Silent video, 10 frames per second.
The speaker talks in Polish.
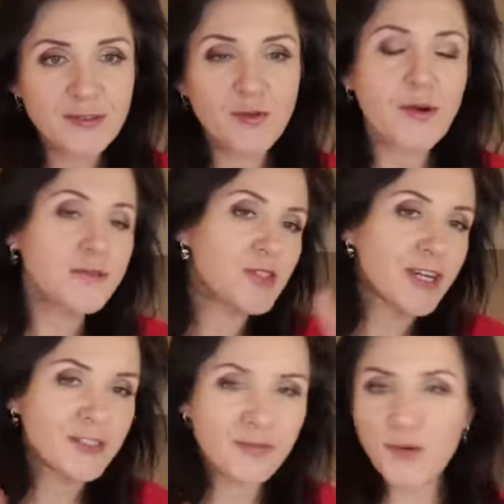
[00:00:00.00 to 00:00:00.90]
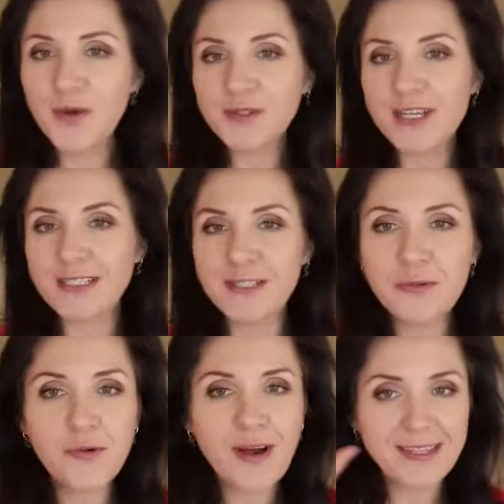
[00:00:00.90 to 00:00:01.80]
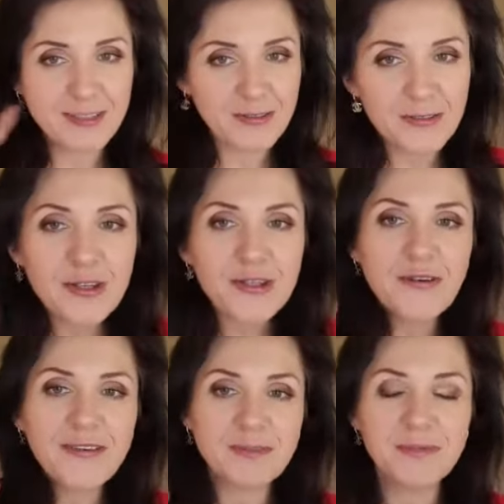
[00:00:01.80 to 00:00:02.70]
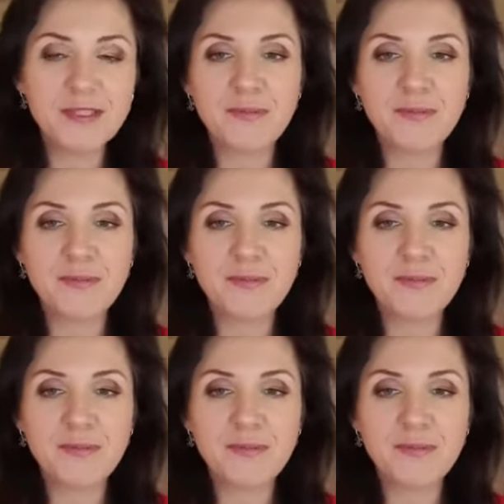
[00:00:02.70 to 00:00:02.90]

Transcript: włączać, wyłączać, słuchać, notować być